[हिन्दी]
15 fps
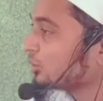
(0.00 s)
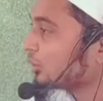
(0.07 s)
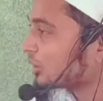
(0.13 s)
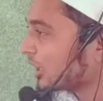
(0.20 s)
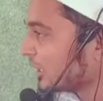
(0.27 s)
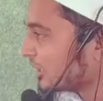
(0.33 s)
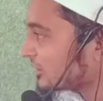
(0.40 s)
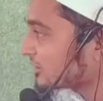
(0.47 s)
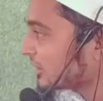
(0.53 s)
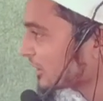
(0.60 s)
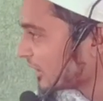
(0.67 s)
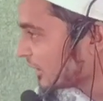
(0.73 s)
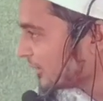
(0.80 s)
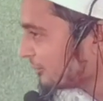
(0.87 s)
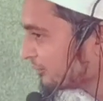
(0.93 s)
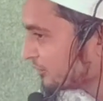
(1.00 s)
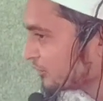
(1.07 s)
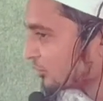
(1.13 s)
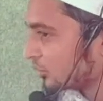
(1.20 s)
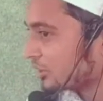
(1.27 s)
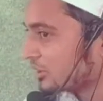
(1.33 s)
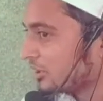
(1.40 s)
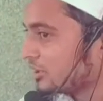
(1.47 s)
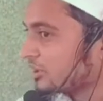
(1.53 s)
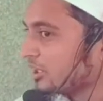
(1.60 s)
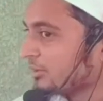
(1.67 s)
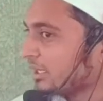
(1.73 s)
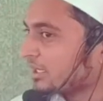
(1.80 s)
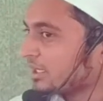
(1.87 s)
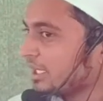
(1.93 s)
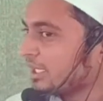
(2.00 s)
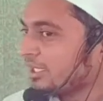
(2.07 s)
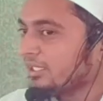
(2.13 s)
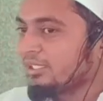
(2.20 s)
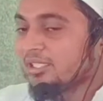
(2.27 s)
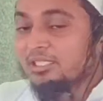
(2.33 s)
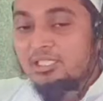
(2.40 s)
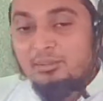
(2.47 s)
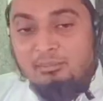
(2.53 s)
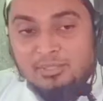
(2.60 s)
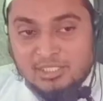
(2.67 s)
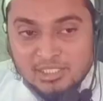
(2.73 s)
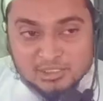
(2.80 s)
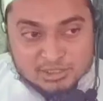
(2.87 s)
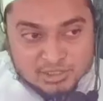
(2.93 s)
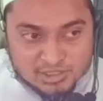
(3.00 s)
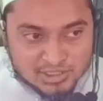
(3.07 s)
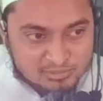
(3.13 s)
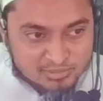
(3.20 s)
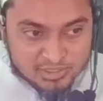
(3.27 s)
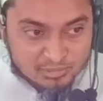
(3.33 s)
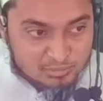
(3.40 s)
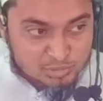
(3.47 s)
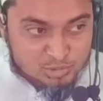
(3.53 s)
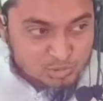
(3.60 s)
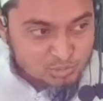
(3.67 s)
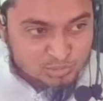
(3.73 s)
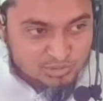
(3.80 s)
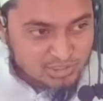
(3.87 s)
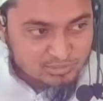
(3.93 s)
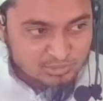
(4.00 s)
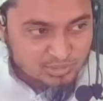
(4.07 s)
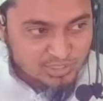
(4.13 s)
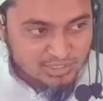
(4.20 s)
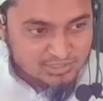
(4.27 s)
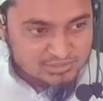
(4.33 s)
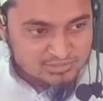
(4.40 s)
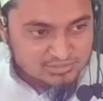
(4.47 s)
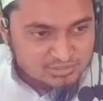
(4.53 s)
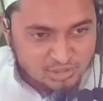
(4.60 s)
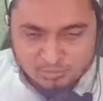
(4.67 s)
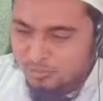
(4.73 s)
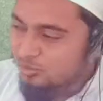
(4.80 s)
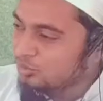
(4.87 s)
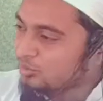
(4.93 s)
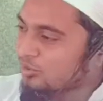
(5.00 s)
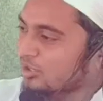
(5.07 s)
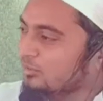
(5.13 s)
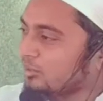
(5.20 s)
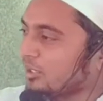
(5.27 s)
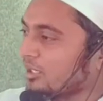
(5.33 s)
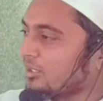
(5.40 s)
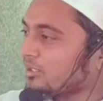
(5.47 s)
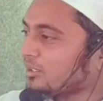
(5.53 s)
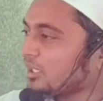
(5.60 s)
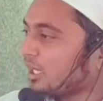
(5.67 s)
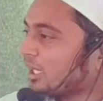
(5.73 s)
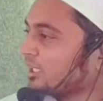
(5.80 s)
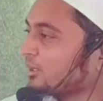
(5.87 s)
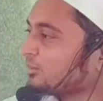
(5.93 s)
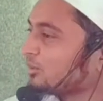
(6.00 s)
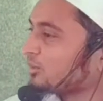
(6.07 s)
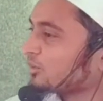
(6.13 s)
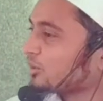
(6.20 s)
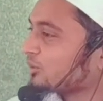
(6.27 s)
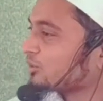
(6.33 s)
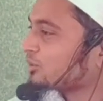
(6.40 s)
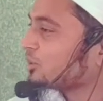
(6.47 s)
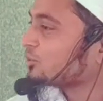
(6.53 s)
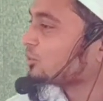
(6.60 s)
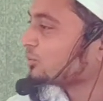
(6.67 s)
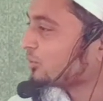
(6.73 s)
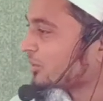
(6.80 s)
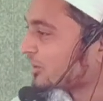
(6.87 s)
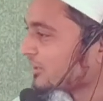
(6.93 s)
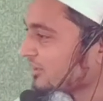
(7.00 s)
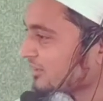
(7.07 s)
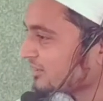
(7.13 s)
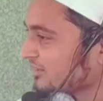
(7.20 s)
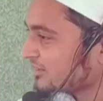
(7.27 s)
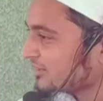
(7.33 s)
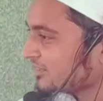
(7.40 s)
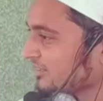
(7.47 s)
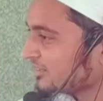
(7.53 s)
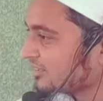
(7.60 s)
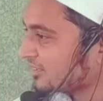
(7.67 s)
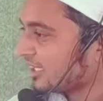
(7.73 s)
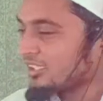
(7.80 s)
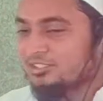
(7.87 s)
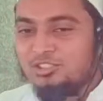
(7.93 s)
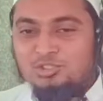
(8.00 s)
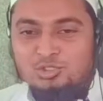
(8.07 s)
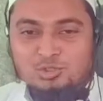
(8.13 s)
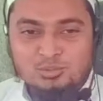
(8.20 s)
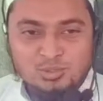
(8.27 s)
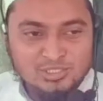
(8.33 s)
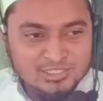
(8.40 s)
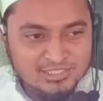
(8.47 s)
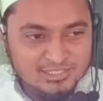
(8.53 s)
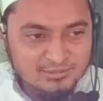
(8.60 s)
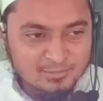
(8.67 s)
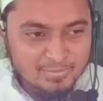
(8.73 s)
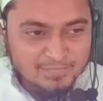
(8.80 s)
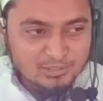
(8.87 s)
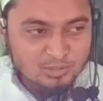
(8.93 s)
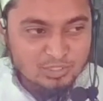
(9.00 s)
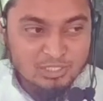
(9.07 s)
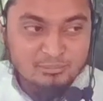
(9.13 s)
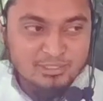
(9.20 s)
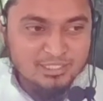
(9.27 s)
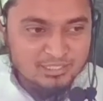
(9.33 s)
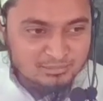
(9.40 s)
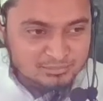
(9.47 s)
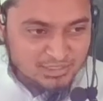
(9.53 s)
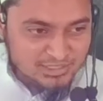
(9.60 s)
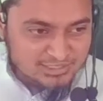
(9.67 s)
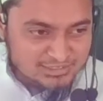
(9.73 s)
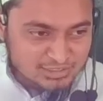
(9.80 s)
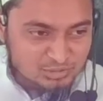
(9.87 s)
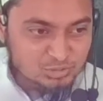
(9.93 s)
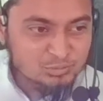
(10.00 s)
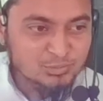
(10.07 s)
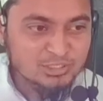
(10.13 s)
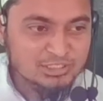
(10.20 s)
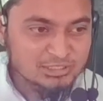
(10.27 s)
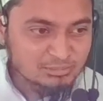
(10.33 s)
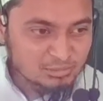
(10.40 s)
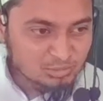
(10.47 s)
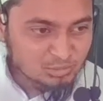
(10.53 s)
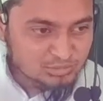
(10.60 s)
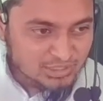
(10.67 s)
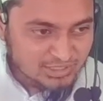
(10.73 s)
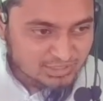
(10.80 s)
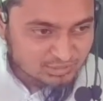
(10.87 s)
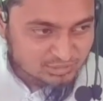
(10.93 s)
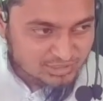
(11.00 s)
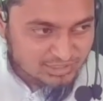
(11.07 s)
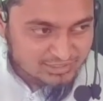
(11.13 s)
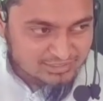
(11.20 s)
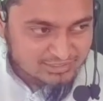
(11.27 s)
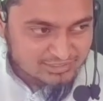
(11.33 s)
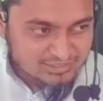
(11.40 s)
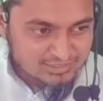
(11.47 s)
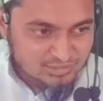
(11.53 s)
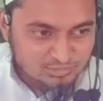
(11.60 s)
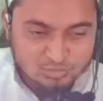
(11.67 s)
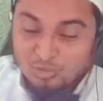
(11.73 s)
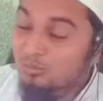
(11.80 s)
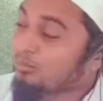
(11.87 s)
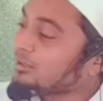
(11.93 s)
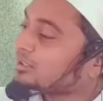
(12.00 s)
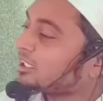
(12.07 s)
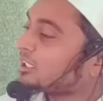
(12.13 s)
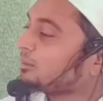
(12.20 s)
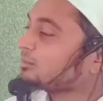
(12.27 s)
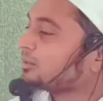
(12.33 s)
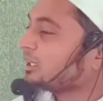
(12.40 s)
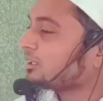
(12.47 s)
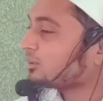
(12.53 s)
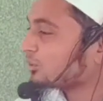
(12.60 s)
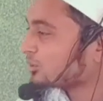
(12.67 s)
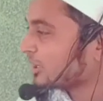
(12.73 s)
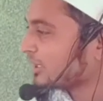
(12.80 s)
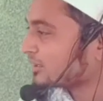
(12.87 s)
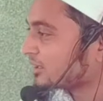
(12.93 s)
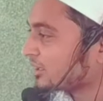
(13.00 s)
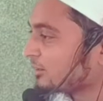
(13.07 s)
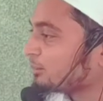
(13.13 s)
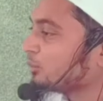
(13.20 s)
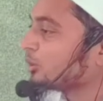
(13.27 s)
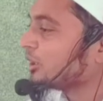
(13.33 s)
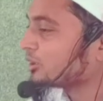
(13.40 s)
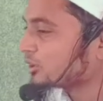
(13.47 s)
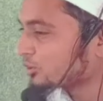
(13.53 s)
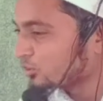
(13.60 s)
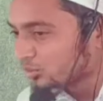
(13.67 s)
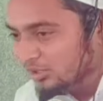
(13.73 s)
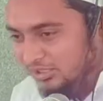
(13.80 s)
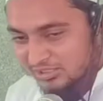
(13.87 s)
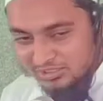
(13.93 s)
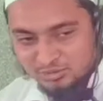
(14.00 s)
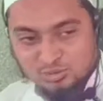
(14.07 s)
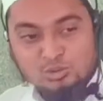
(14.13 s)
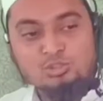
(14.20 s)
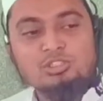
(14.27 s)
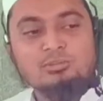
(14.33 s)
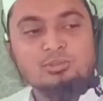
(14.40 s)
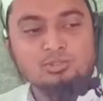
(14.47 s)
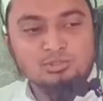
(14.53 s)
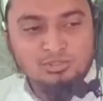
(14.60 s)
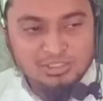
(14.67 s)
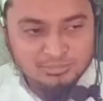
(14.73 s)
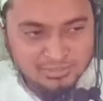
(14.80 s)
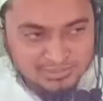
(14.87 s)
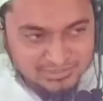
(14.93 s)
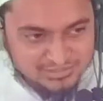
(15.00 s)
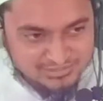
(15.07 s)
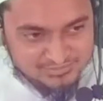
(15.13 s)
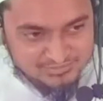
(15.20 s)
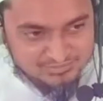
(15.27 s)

धोखा दगा तो तीसरी बात क्या है कि मैंने ज़िंदगी में कभी झूठ नहीं बोला कभी झूठ नहीं बोला आज हम लोग देखो कितने झूठ बोल रहे हैं रात दिन झूठ बोल रहे हैं और हमारा रमज़ान ऐसा झूठ बोलने से भी टूटता नहीं रोज़ा वो उम्मत का रमज़ान रोज़ा ऐसा था बोले तो टूट जाता है झूठ तो बहुत दूर की बात है